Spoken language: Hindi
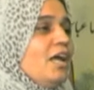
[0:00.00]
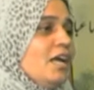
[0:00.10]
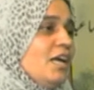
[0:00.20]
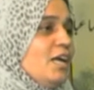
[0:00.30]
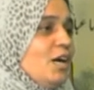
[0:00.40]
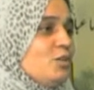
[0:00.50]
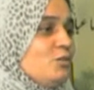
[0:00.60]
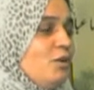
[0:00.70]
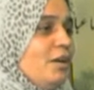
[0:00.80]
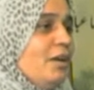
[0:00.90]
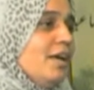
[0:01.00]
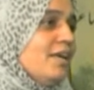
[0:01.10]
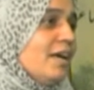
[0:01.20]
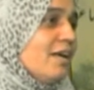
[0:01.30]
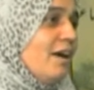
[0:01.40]
कि या रसोल्ला
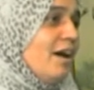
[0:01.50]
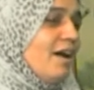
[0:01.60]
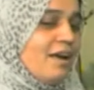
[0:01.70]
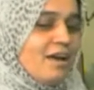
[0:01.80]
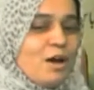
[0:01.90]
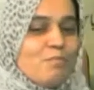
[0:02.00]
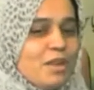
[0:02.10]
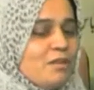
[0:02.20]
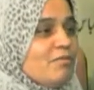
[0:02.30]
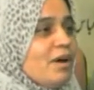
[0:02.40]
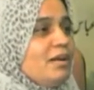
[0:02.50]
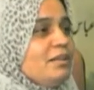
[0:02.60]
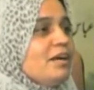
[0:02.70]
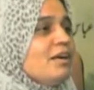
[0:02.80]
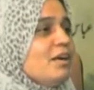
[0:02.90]
ये क्या है कहा मेरी
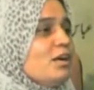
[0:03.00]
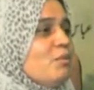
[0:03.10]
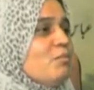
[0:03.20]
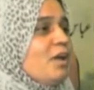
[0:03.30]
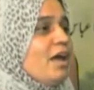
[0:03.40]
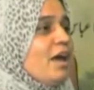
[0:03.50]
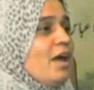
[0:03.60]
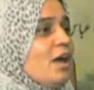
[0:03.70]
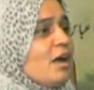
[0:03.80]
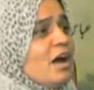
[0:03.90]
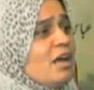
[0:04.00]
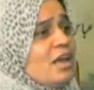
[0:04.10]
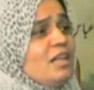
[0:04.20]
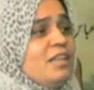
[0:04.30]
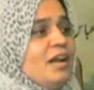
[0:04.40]
वालदा की कब्र है कहा
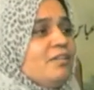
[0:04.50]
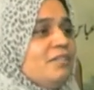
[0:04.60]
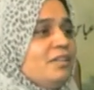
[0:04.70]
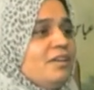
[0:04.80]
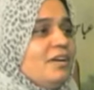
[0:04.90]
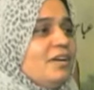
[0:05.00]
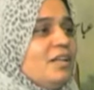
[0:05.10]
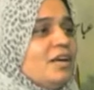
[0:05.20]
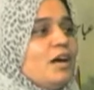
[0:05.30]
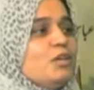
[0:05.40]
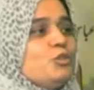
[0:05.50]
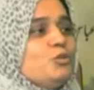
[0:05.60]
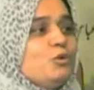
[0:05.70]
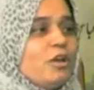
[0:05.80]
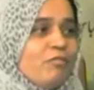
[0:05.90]
क्या तलावत कर रहे थे कहा
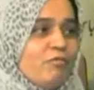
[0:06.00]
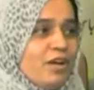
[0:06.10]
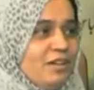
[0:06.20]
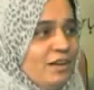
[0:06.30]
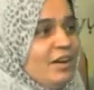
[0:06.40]
सूर फातहा